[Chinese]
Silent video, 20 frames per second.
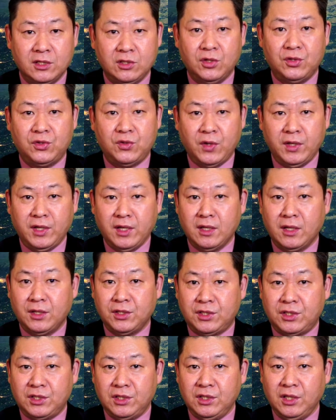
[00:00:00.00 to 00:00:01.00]
就决定了
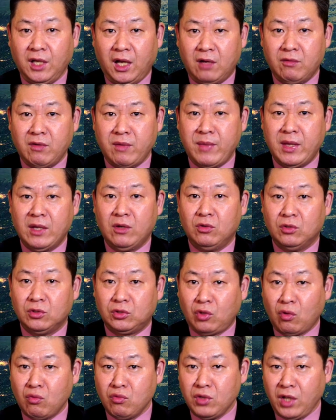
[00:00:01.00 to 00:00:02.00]
西亚文明和
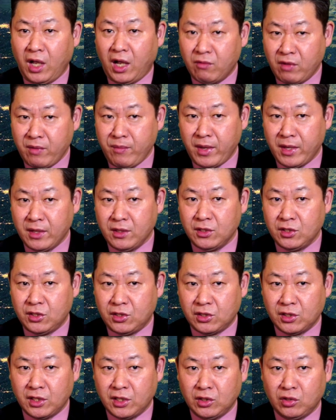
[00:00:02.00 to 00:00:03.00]
东亚文明
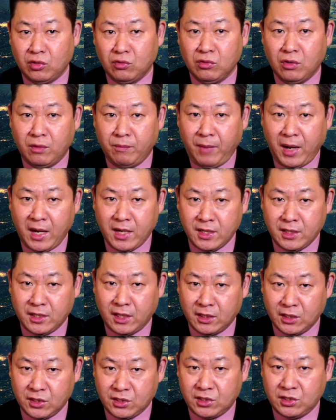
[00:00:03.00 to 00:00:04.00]
只能通过漫
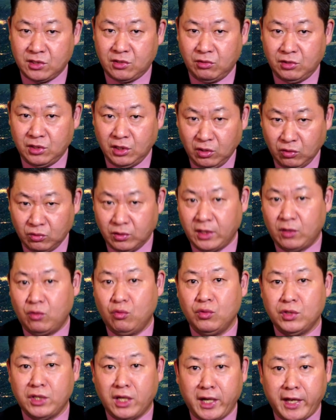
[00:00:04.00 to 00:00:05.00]
长的丝绸之路来
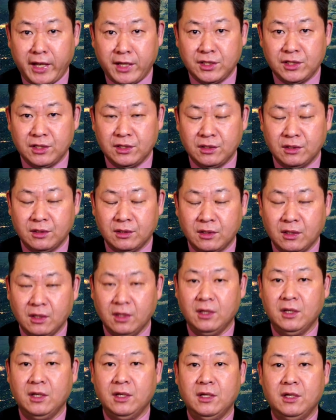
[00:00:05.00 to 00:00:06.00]
互相联系。
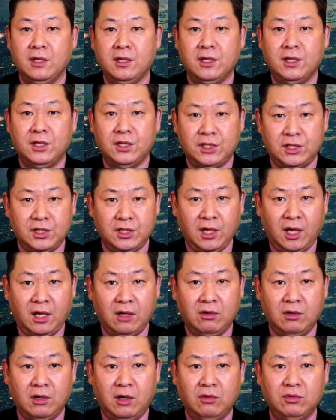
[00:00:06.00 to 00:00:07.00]
西亚
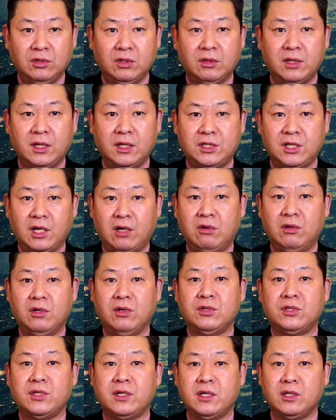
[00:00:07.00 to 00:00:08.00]
和欧洲的交
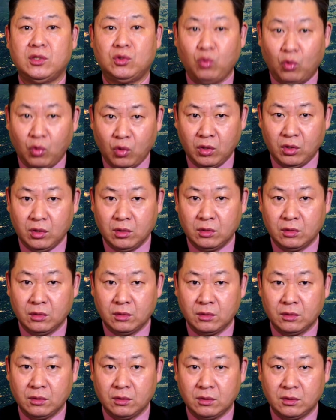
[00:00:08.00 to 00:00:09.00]
流虽然多，
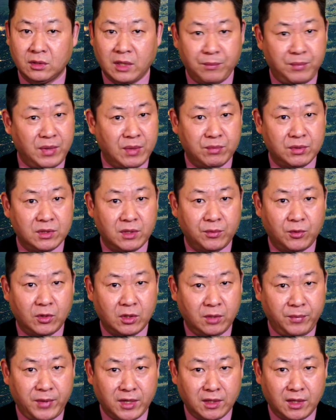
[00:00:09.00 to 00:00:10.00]
但并不是
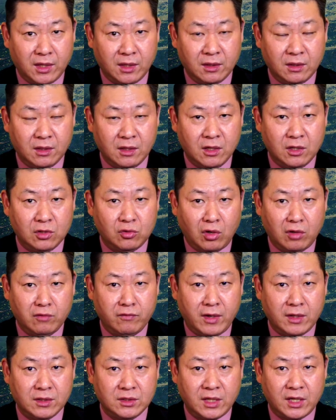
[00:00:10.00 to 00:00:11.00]
和平的，双
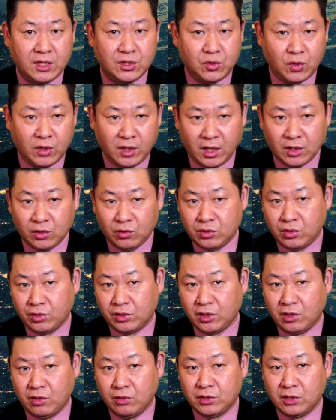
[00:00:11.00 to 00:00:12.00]
方在绝大多数
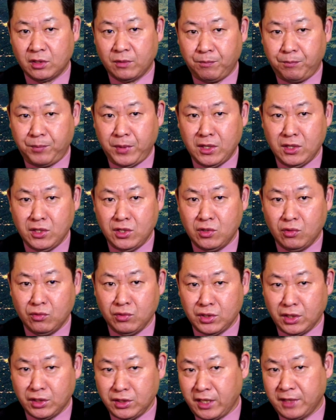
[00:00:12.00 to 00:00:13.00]
时候是兵
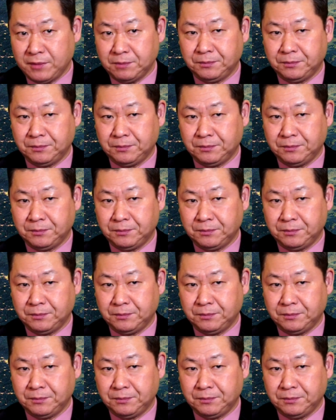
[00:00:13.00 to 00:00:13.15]
戎相见。